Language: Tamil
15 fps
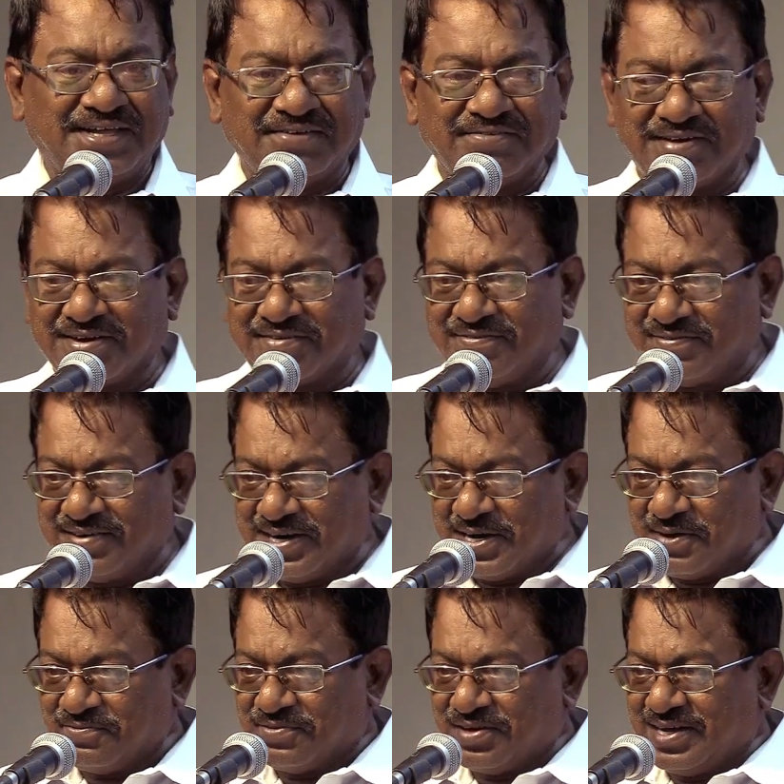
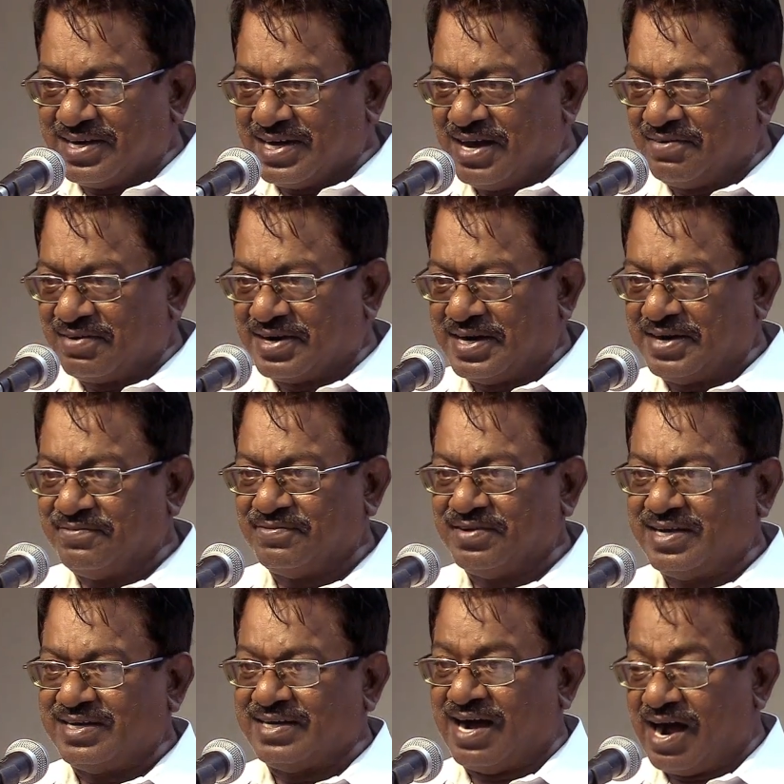இவரிடம் வேறு அவரிடம்
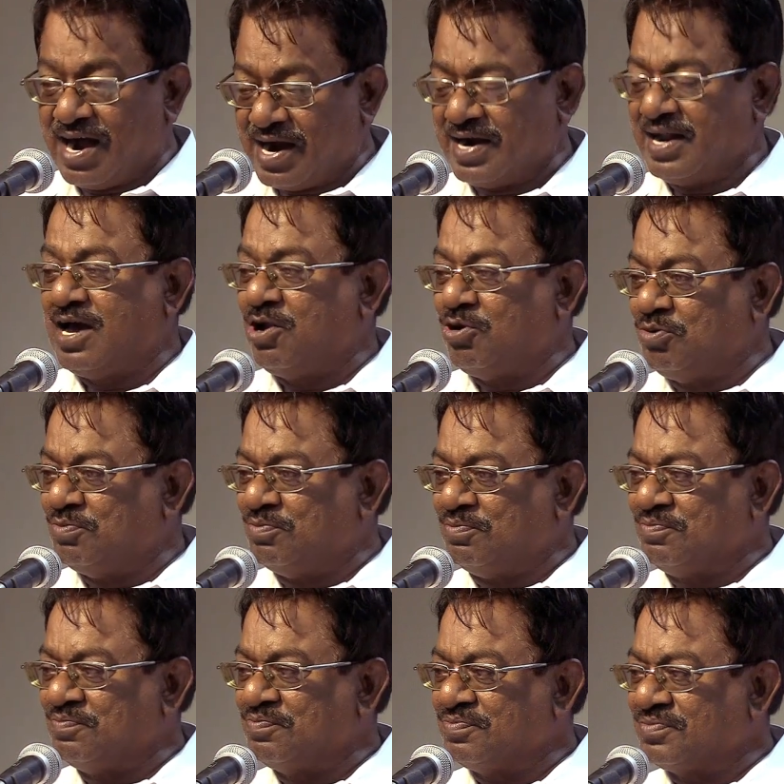வேறு ஆனாலும்
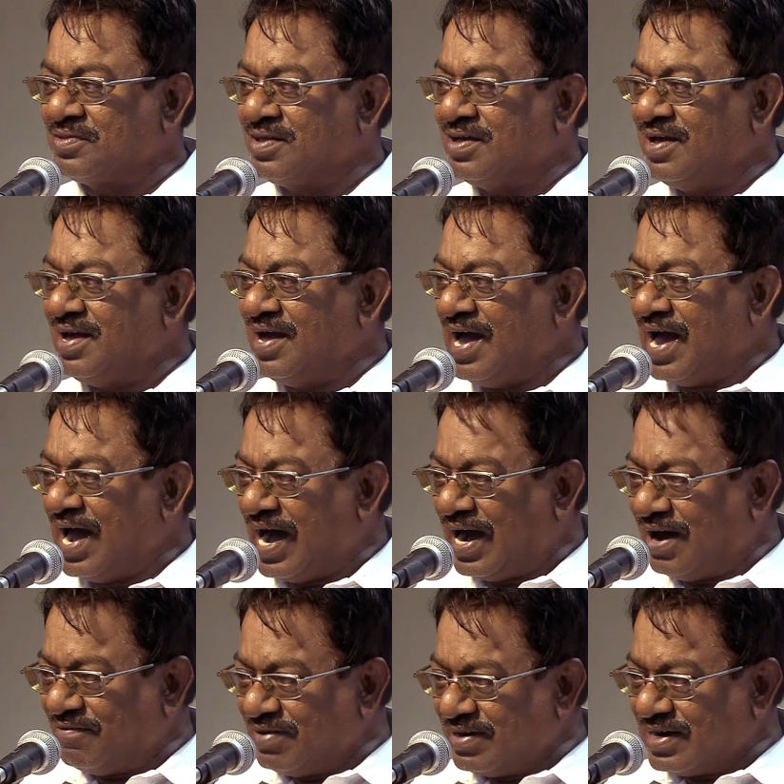
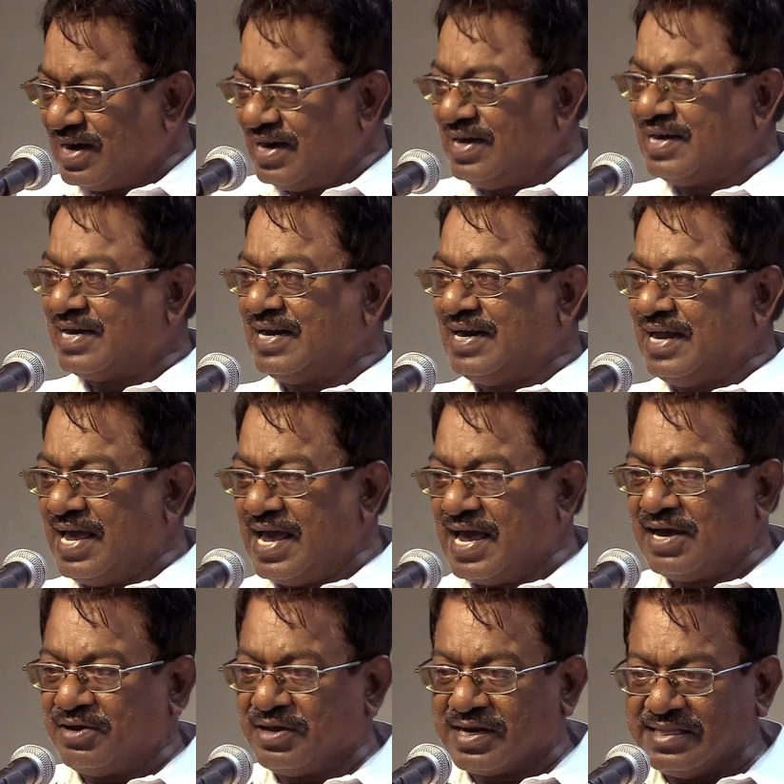அவர்களுக்கிலே
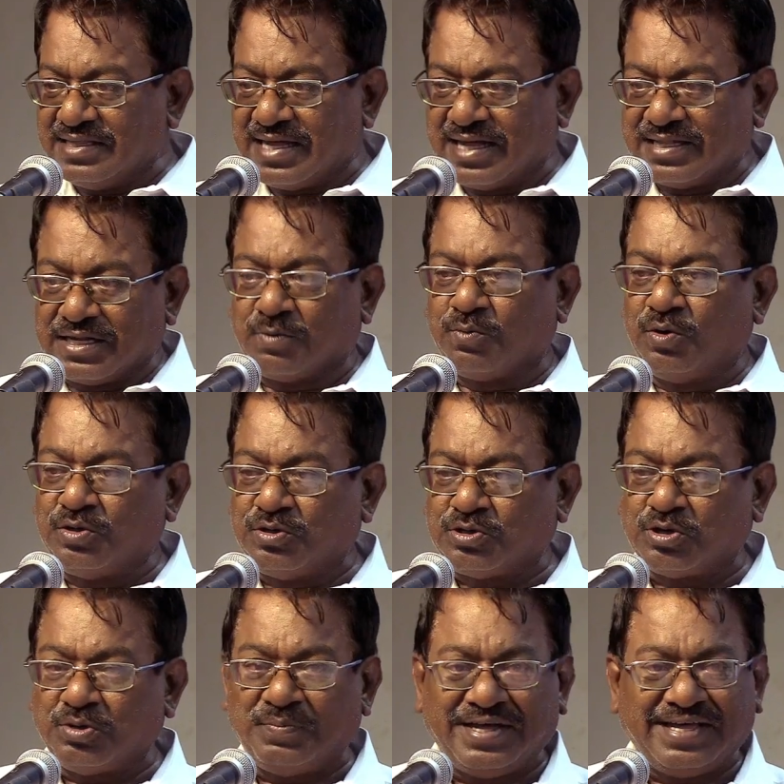இருந்த அந்த
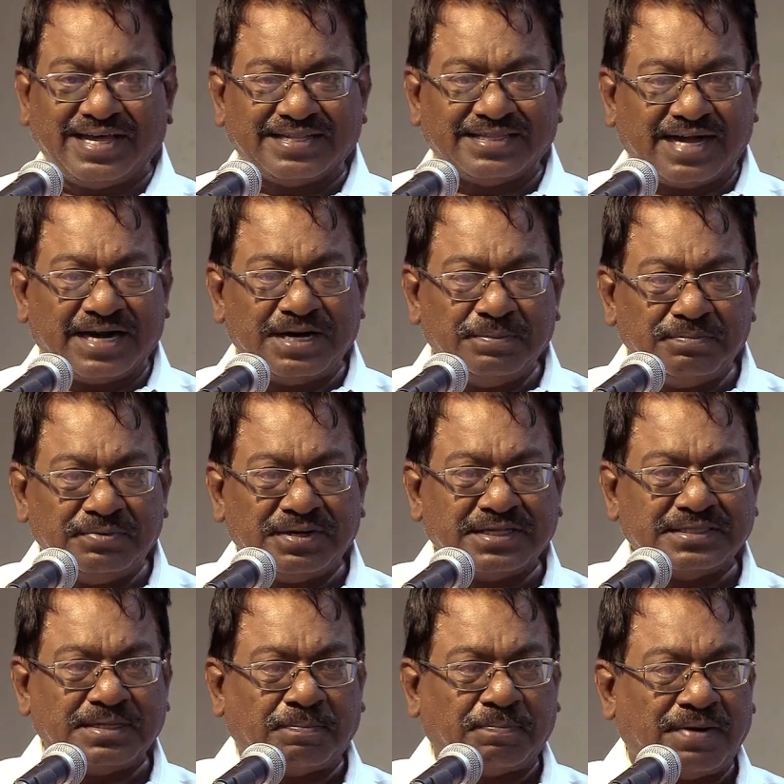ஒற்றுமை அந்த அன்பு
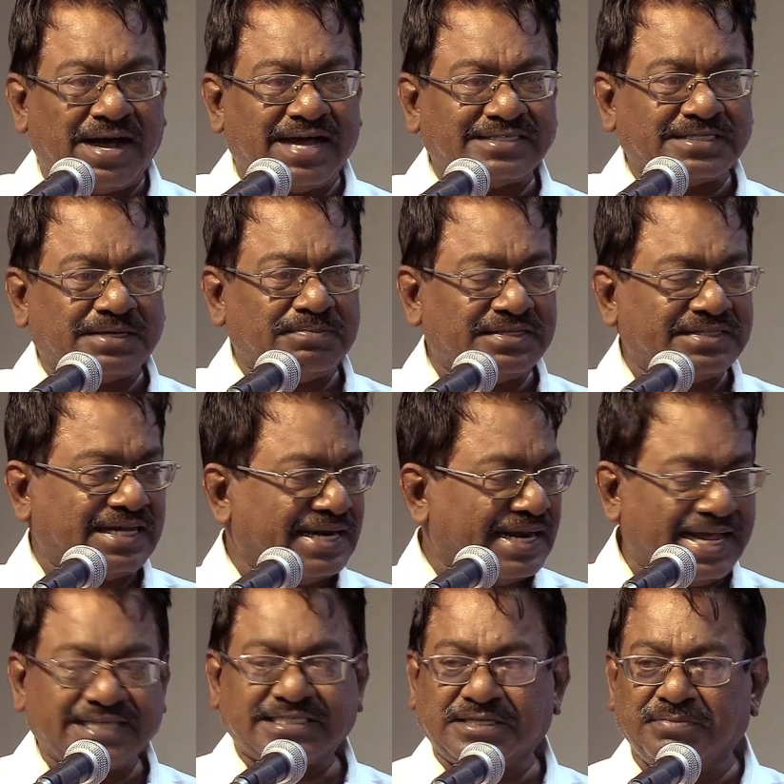அந்த பாசம் அந்த
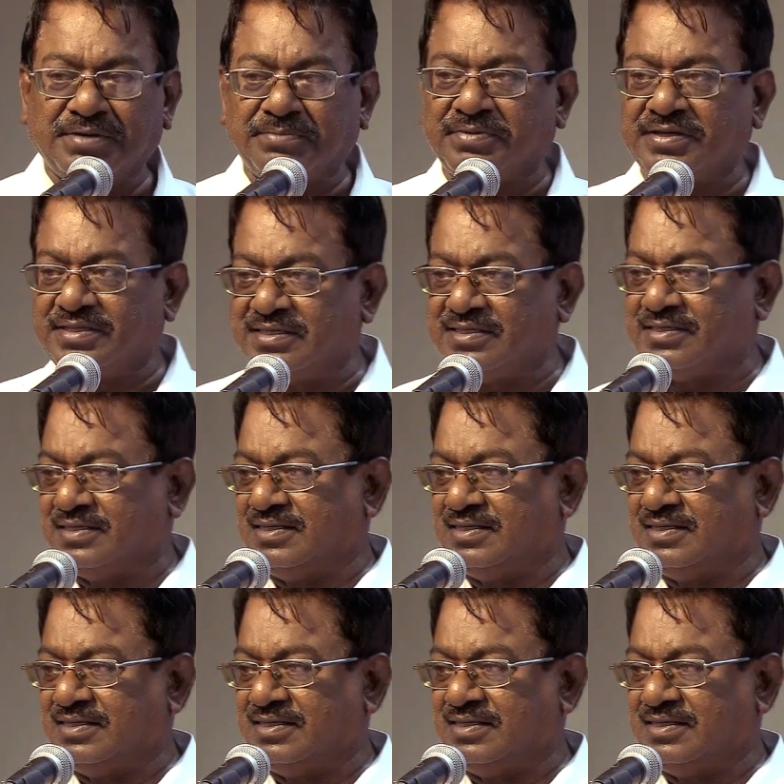நேசம் என்பது